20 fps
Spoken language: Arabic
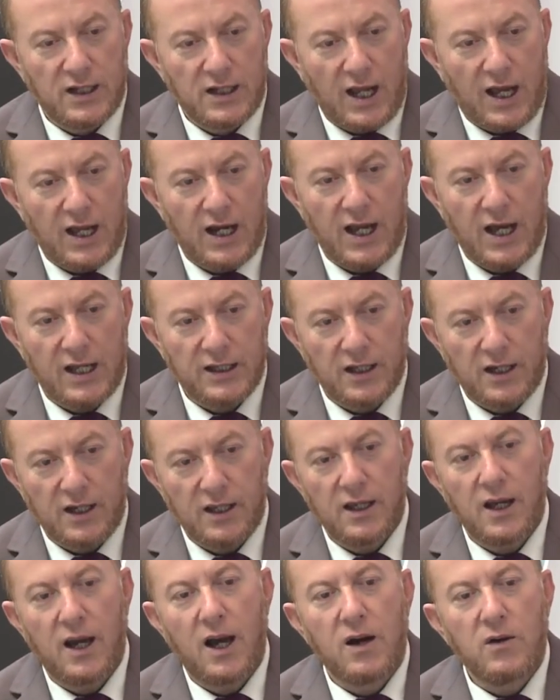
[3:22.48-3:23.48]
النقل
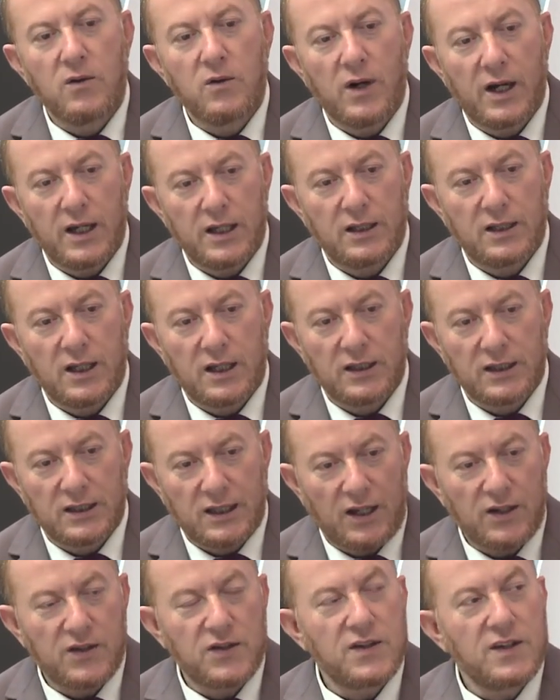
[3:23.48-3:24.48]
الحضري او ايضا
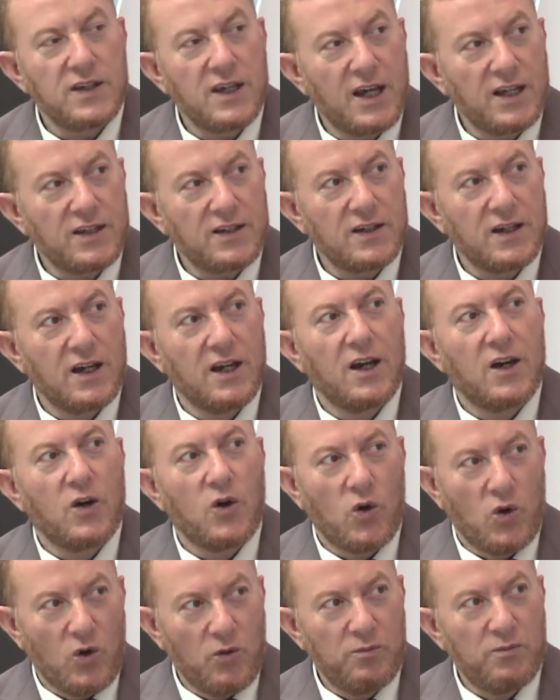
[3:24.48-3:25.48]
الطاكسيات
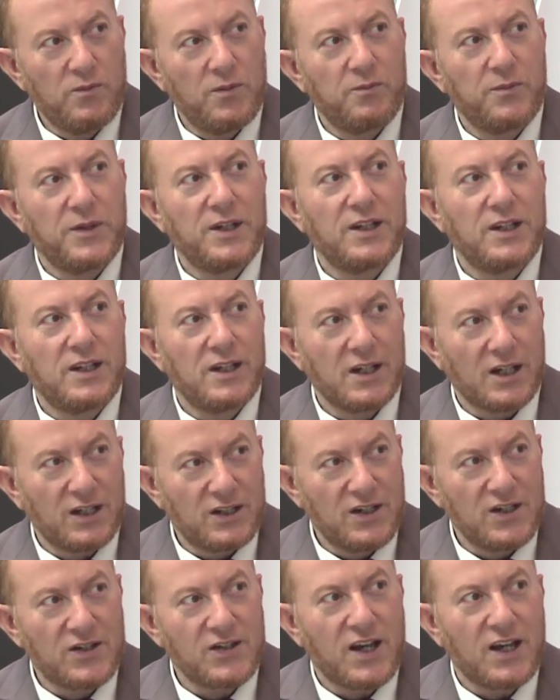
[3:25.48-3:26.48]
هم من
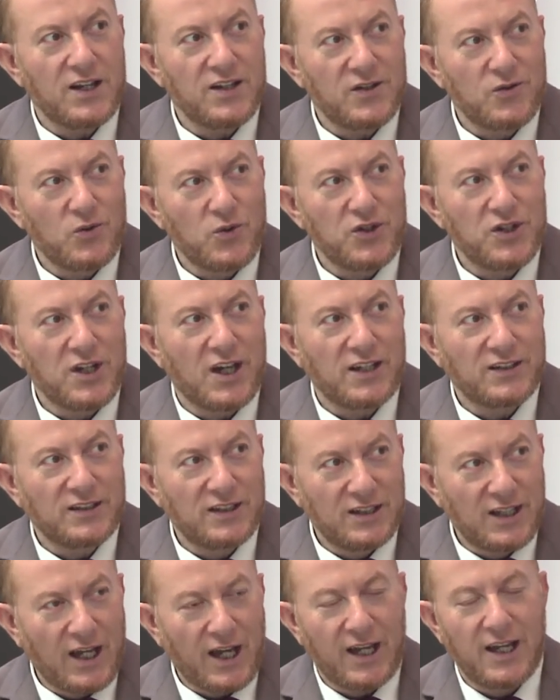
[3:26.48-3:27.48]
اختصاص وزاره
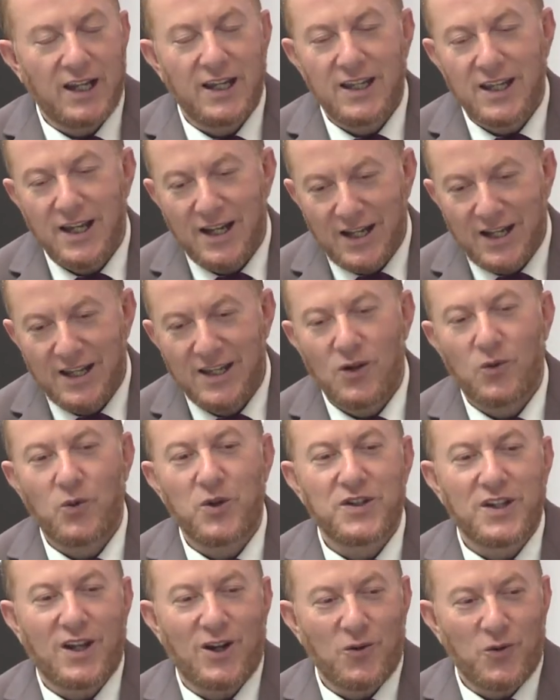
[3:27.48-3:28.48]
الداخليه اللي هي
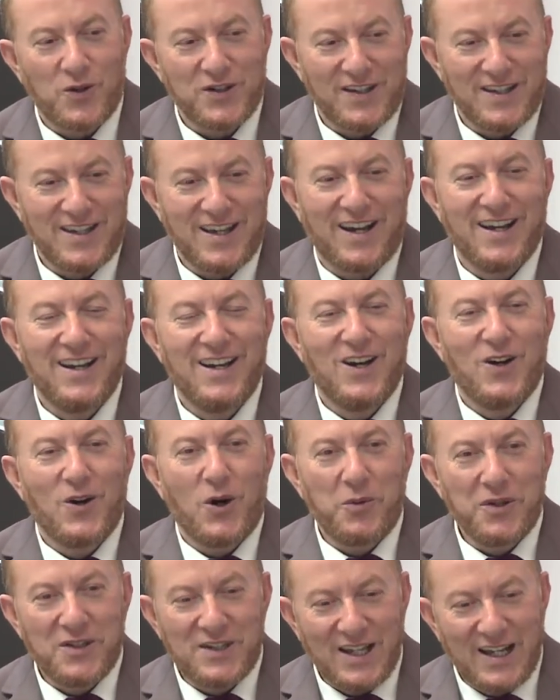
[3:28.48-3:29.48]
وزاره الوصيه
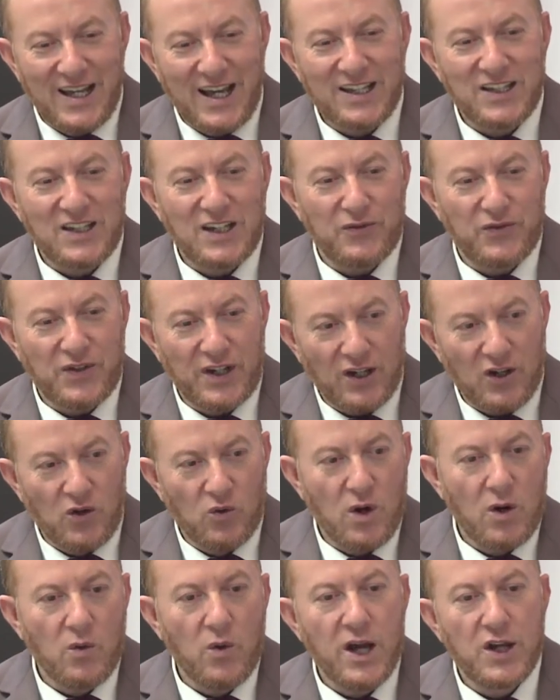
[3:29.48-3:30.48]
وبالتالي هذا التفريق
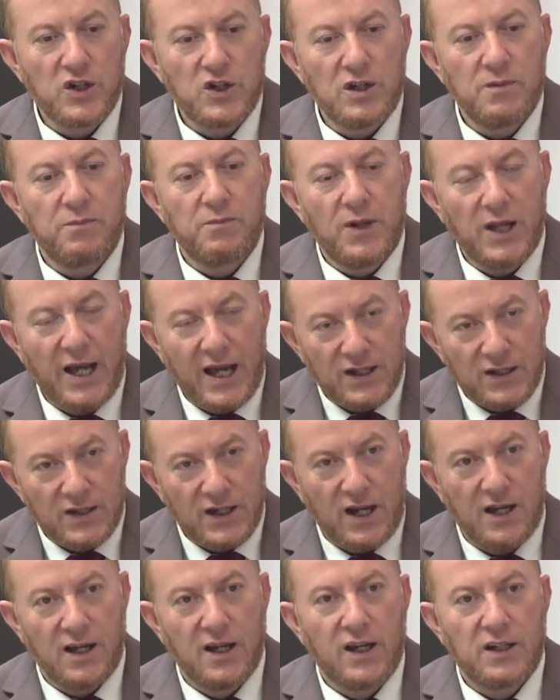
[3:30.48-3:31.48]
هو واجب
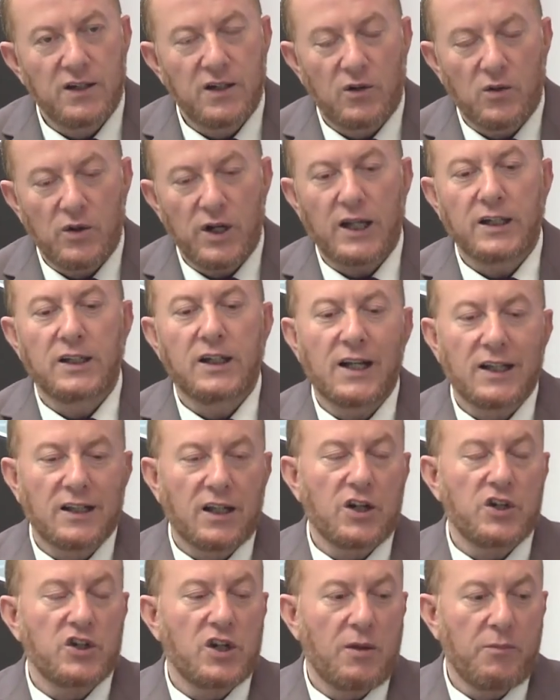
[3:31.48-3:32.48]
حتى تكون عندنا
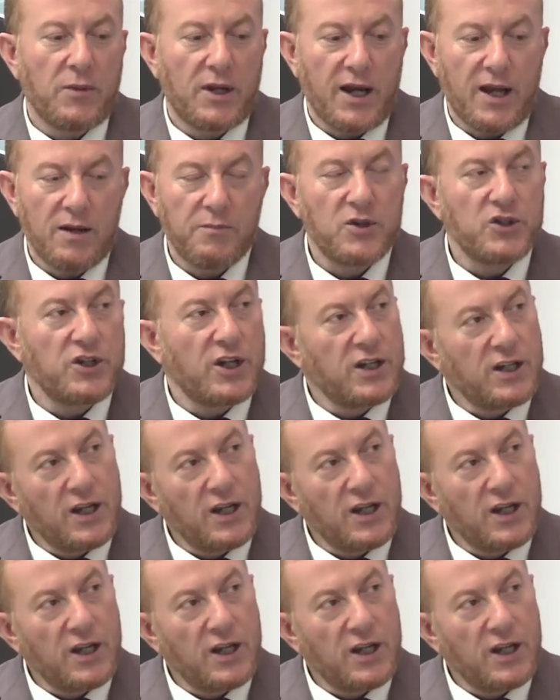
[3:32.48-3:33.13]
نظره شامله على المجال